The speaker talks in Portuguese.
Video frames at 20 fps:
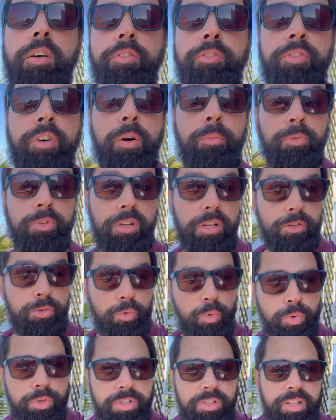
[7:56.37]
Vamos às
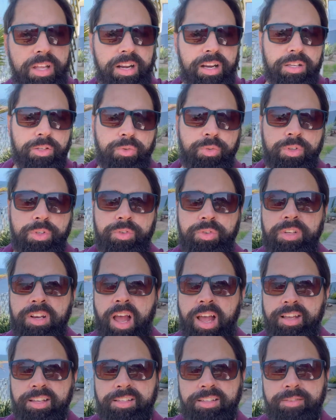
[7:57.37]
considerações
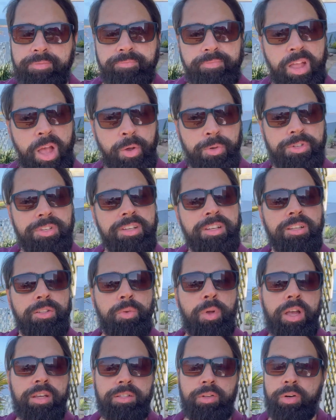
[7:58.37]
finais. É o seguinte,
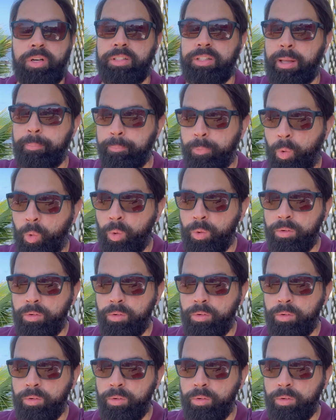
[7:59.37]
o restaurante é bom,